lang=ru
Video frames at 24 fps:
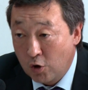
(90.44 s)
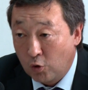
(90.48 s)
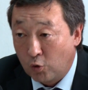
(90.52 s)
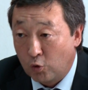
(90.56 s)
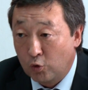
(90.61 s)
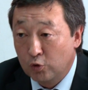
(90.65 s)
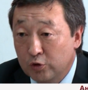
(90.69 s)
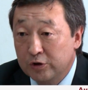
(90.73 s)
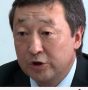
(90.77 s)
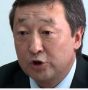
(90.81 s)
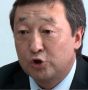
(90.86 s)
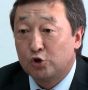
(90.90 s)

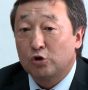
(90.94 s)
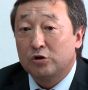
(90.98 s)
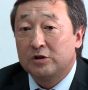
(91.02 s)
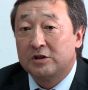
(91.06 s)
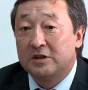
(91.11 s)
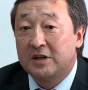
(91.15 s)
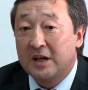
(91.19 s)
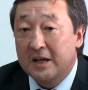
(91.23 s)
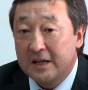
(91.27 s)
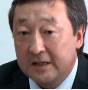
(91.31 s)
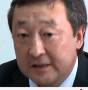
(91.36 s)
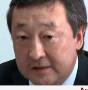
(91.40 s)
он еще
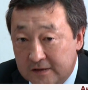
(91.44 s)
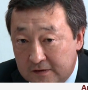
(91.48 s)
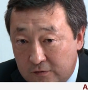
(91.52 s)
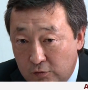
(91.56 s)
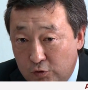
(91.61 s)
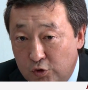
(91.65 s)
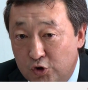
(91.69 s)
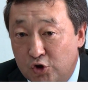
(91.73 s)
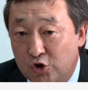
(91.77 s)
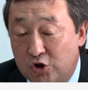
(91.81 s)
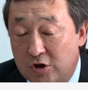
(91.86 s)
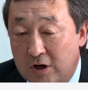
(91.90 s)

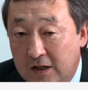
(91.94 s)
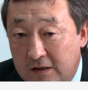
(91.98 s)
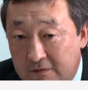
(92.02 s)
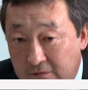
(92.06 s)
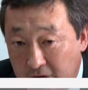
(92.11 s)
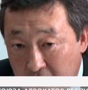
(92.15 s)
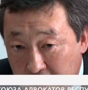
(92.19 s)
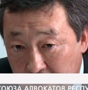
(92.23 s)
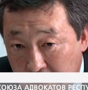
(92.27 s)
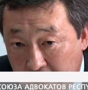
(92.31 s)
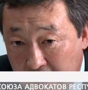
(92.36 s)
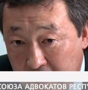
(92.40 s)
действующий
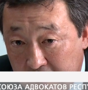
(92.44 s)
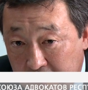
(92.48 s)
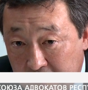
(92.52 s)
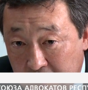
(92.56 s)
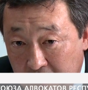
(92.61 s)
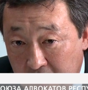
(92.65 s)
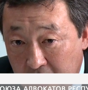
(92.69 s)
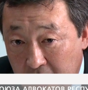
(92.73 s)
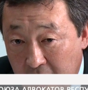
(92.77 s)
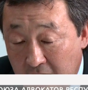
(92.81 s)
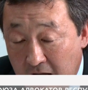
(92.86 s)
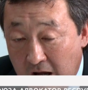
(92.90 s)
адвокат.
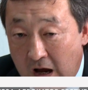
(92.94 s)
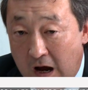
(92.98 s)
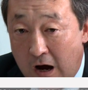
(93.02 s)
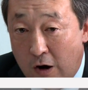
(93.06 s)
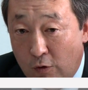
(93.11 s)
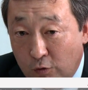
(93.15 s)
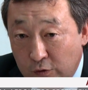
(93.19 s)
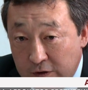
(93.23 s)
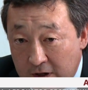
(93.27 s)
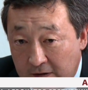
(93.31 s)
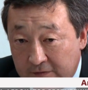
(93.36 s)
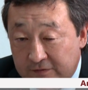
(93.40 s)
А
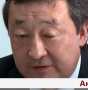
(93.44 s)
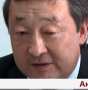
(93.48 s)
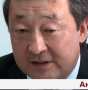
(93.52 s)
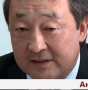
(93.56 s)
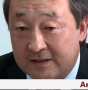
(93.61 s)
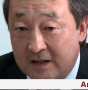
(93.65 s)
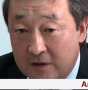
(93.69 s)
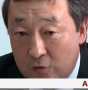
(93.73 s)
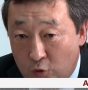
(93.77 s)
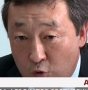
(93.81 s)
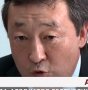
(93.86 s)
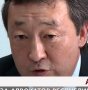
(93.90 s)
у нас в
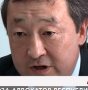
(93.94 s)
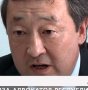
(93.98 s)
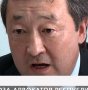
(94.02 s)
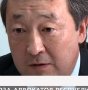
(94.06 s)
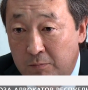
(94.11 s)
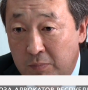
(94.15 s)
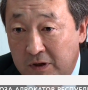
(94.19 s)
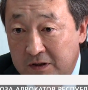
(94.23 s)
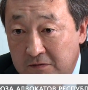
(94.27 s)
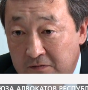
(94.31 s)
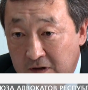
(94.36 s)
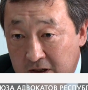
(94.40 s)
законе
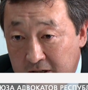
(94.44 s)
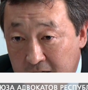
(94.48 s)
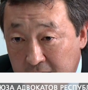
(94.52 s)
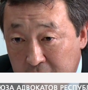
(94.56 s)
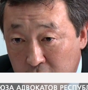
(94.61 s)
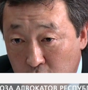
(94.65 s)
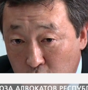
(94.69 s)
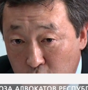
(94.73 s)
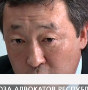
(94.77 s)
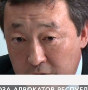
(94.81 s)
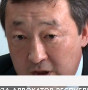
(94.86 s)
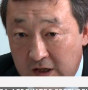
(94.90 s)
об
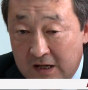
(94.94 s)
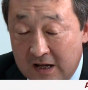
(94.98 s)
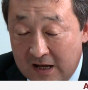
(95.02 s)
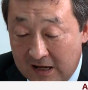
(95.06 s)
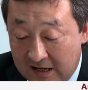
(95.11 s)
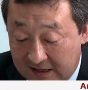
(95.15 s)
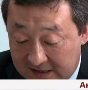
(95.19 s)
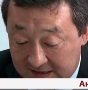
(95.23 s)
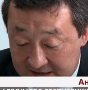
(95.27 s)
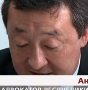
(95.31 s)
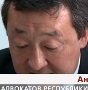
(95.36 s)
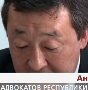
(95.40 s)
адвокатуре
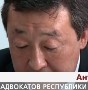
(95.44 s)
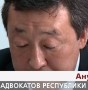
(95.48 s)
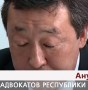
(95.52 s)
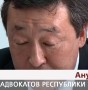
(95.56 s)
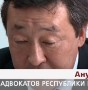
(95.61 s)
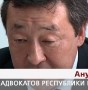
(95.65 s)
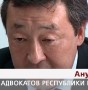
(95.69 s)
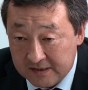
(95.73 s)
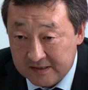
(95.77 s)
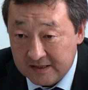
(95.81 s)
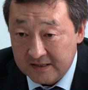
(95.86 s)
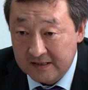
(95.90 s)

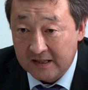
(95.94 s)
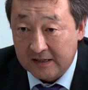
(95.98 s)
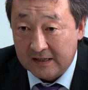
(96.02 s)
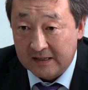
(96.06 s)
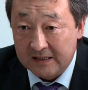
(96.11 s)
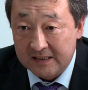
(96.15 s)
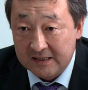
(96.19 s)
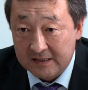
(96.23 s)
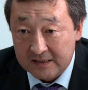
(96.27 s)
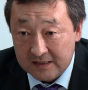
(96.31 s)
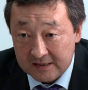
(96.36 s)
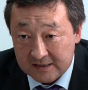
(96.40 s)
записана
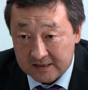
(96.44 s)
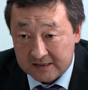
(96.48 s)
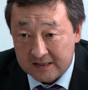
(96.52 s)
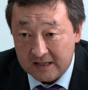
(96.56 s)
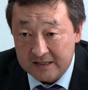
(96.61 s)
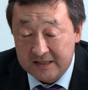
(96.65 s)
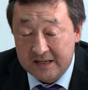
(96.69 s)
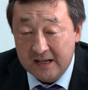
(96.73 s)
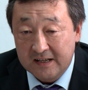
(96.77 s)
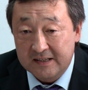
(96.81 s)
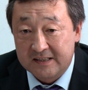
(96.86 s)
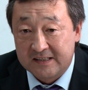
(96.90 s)
статья